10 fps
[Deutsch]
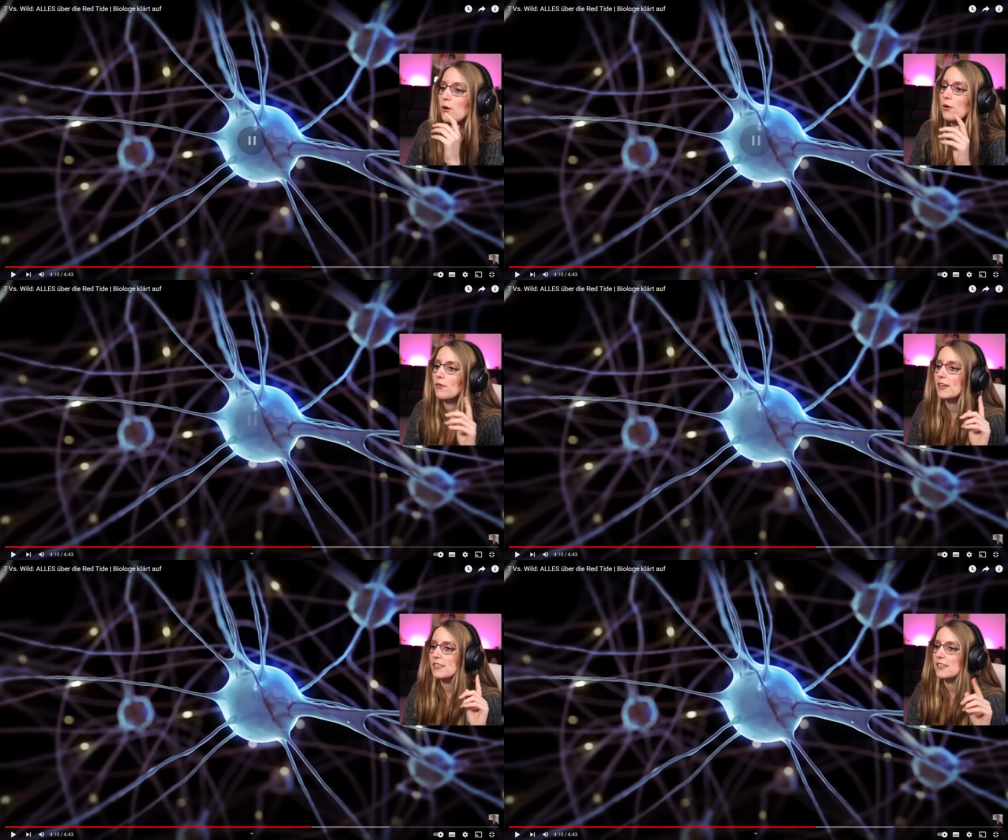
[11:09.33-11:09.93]
Oh,
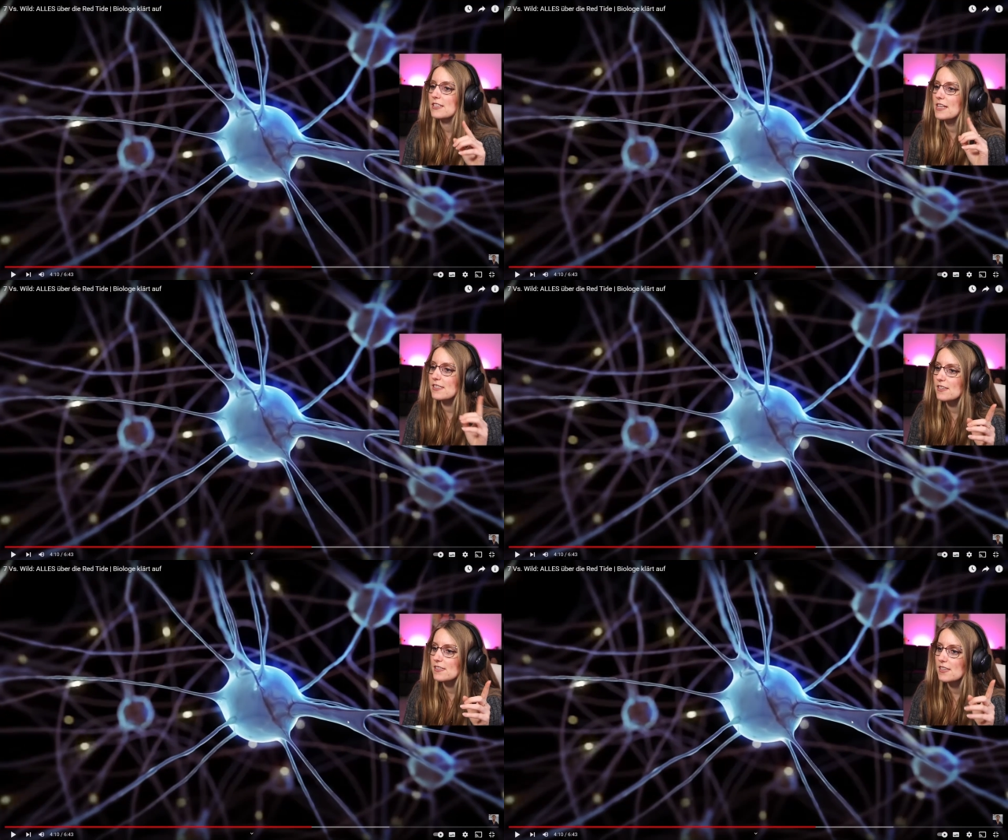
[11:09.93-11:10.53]
warte, das
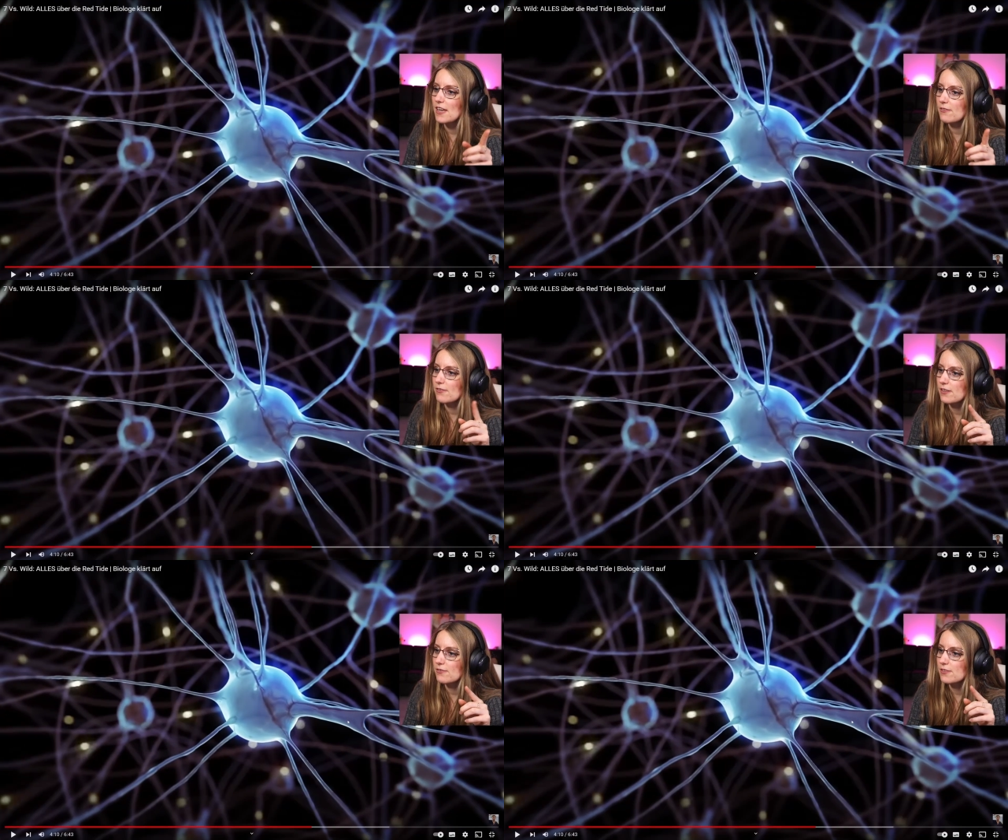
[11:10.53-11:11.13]
letzte ist
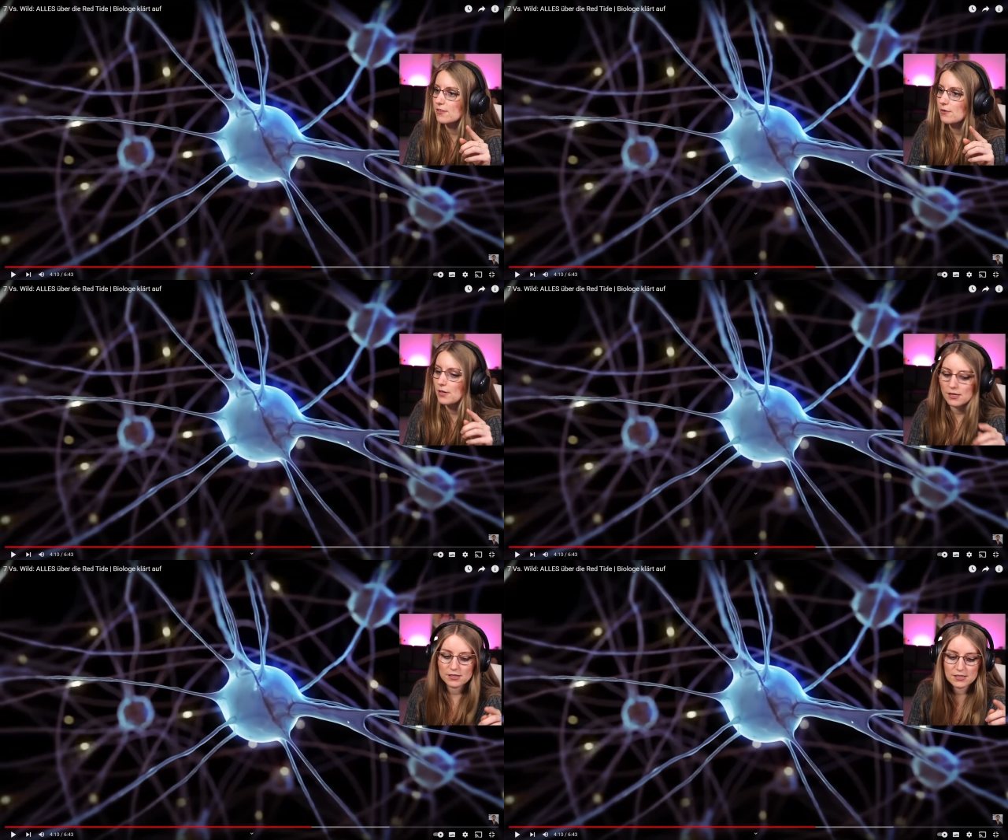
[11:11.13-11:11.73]
Nervengift.
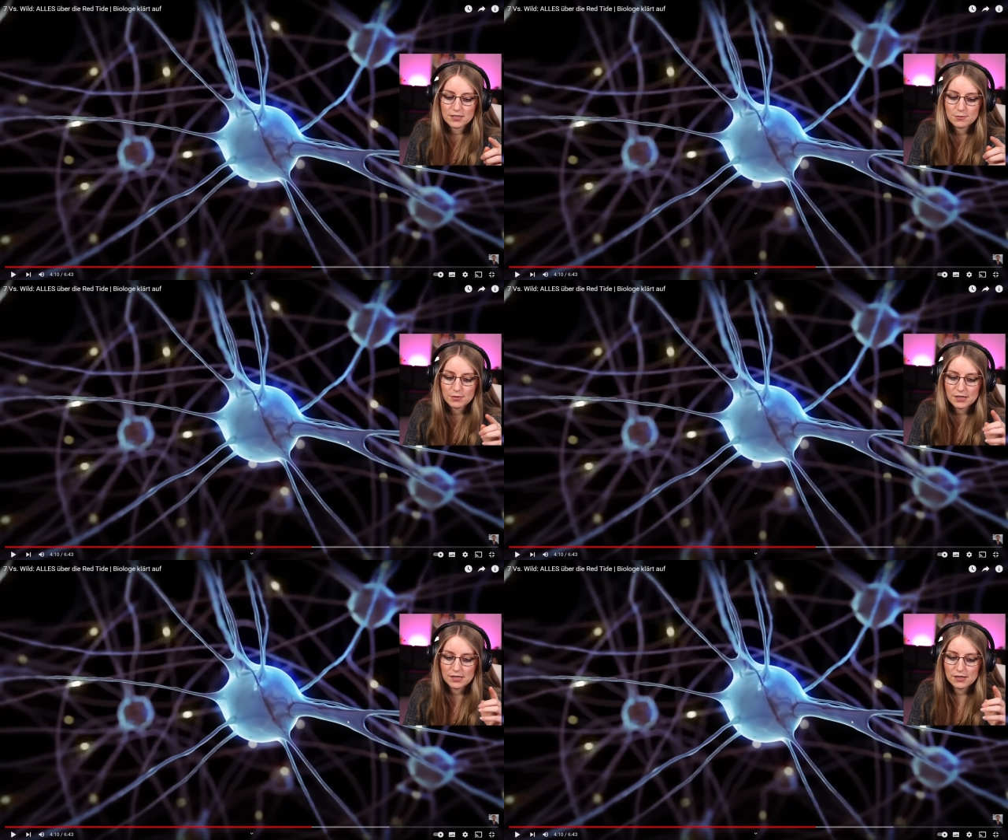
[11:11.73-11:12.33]
Okay, dieses
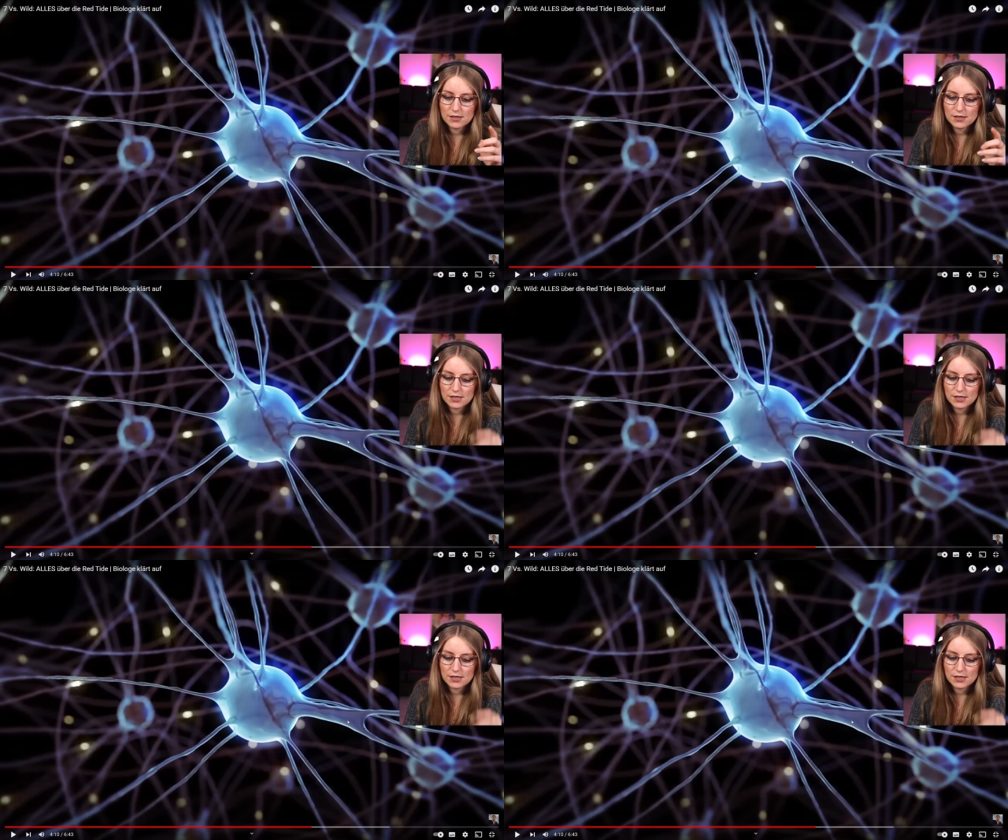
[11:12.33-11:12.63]
Bre...